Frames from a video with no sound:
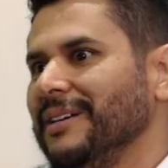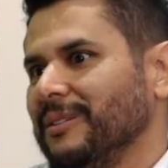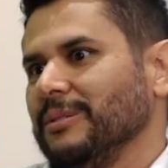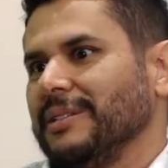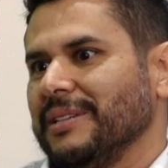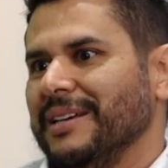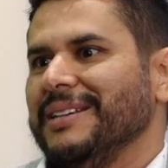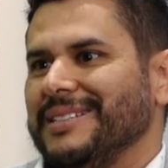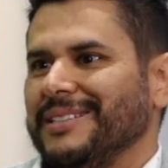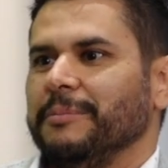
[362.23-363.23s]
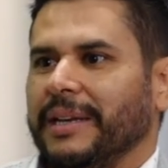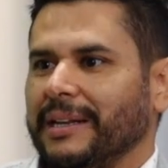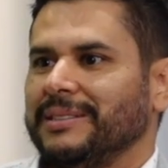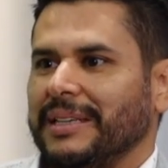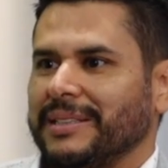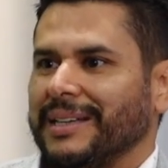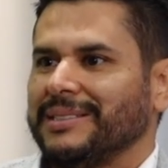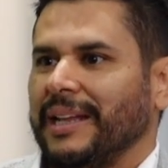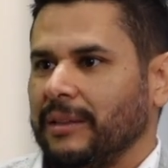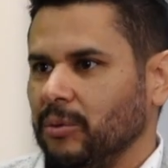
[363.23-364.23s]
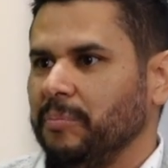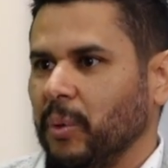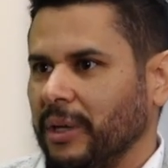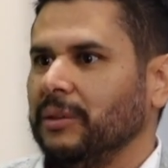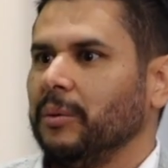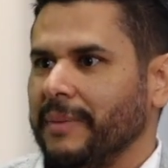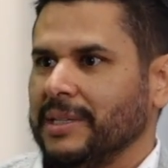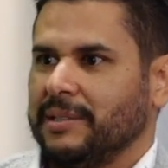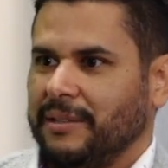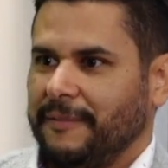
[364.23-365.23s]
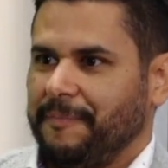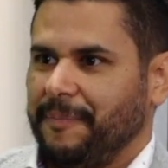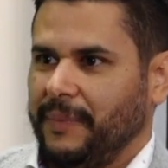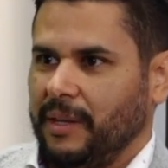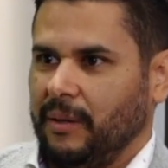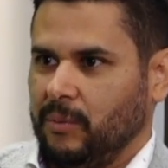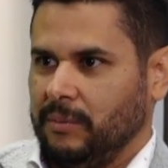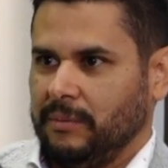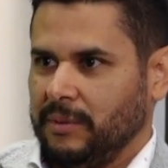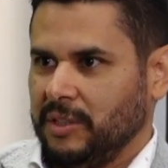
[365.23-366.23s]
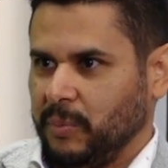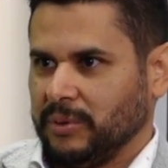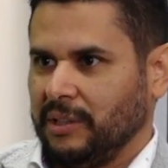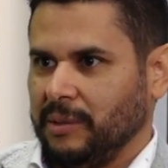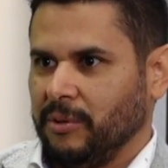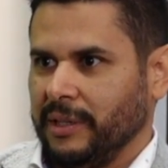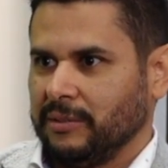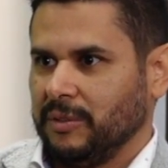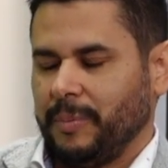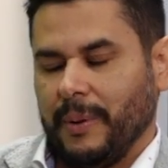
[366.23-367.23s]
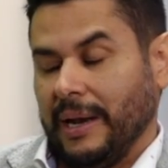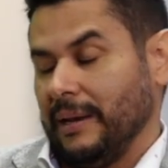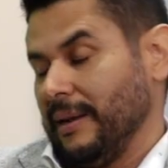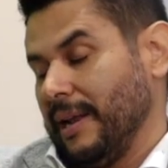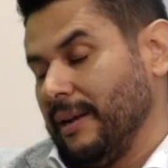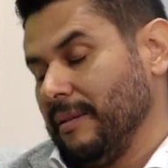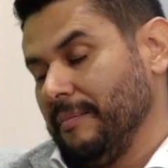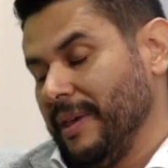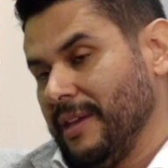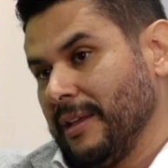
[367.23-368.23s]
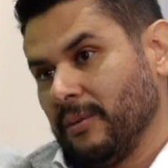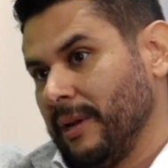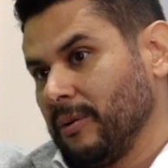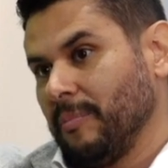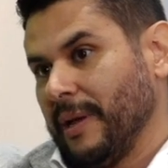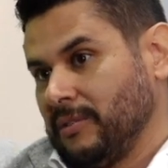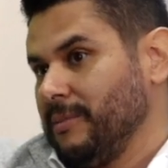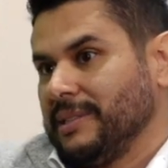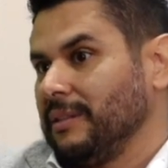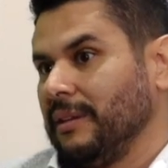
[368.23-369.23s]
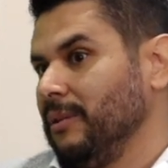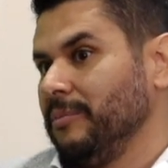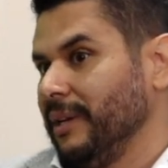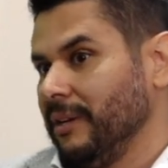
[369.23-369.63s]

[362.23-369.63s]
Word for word: Entonces, si bien estás gastando un poquito más en un dispositivo de estos, pero al, mediano o largo plazo vas a tener un